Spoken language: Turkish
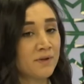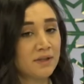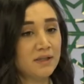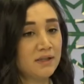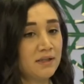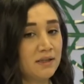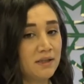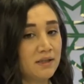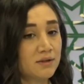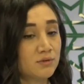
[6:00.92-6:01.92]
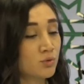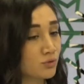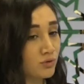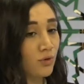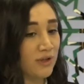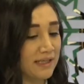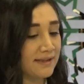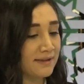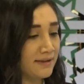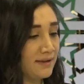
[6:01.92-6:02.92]
e, kültür
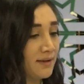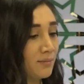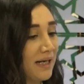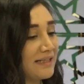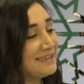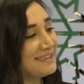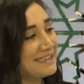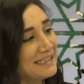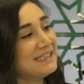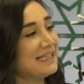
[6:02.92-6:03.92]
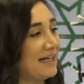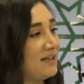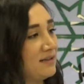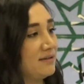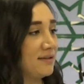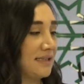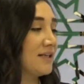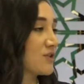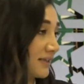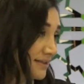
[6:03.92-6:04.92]
ögelerini ben dille
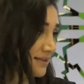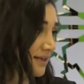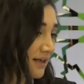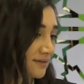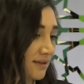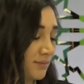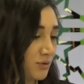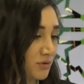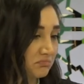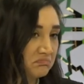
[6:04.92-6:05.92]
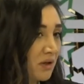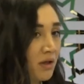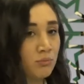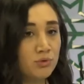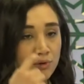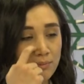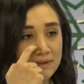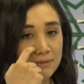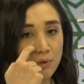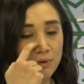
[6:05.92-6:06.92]
gelecek nesillere aktarabiliyorum. Bunu
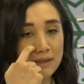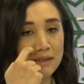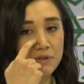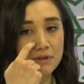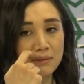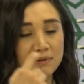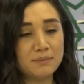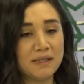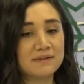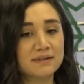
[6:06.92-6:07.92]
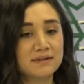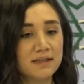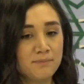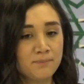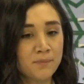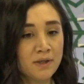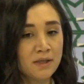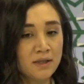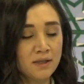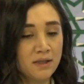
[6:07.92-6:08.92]
basit bir örnekle açıklayabilirim aslında.
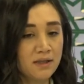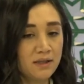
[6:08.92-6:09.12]
E,